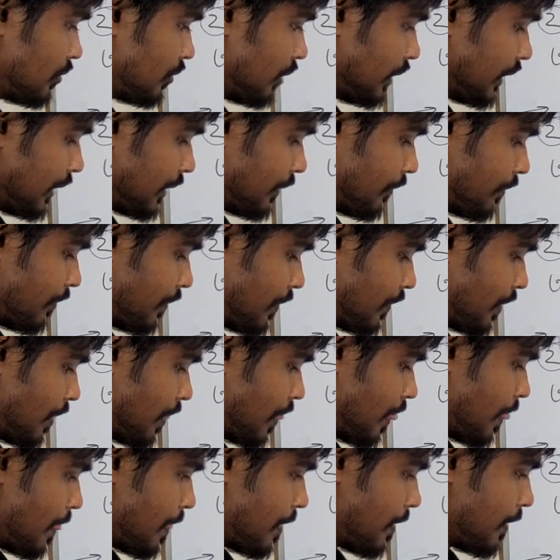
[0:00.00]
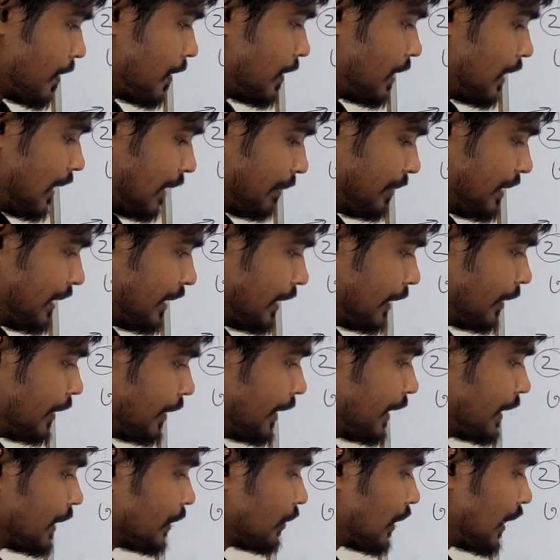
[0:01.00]
ওকে আমি
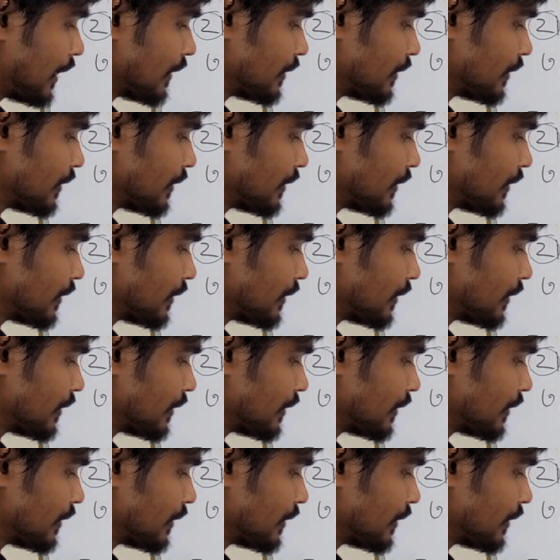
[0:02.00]
এটা তাল